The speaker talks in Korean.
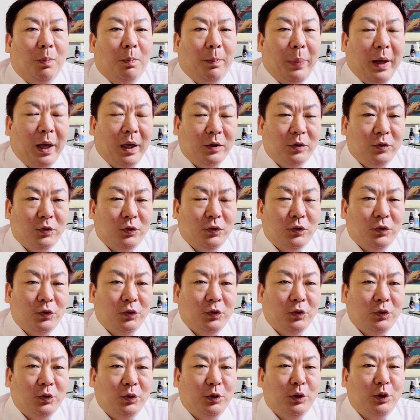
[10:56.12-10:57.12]

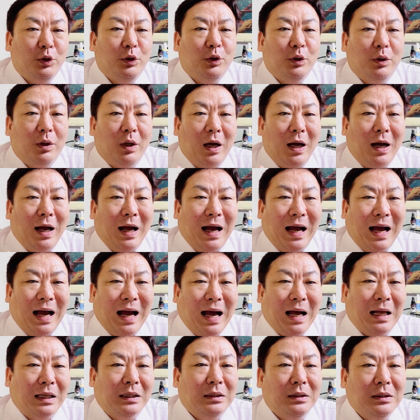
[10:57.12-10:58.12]
배추를
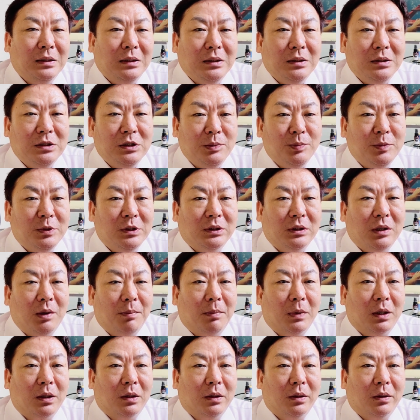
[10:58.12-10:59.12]
안
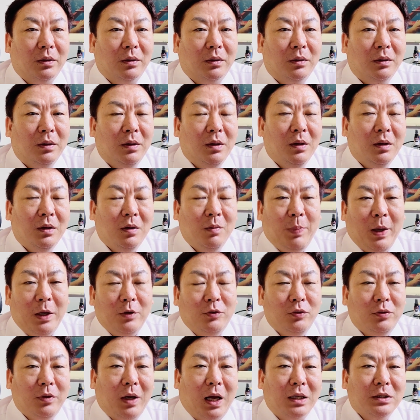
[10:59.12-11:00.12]
심는단 말이에요. 그럼
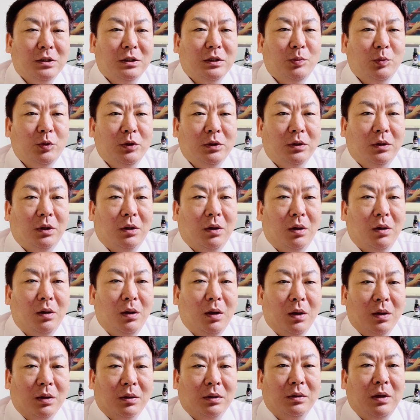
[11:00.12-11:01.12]
배추를 안
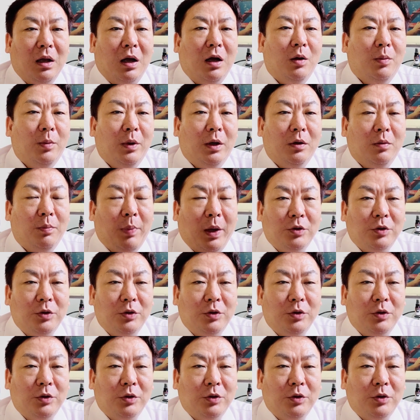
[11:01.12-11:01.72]
심으니까 그 다음에는